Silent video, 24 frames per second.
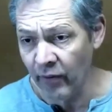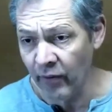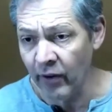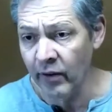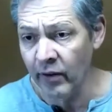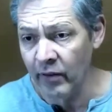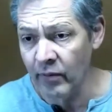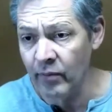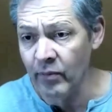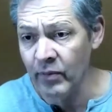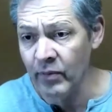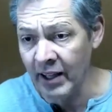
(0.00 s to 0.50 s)

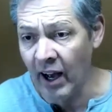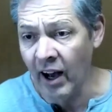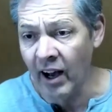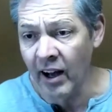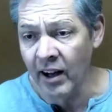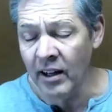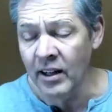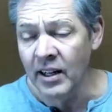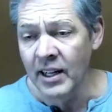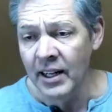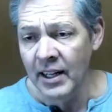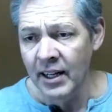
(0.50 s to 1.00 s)
äh
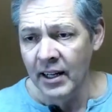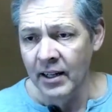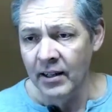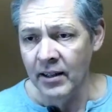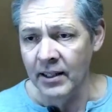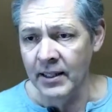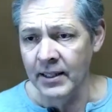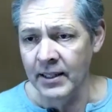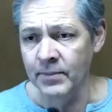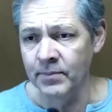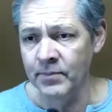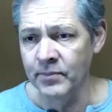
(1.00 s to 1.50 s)
ja,
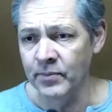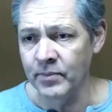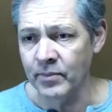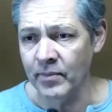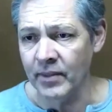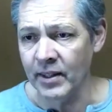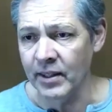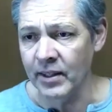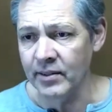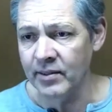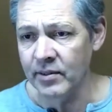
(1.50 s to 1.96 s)
ähm,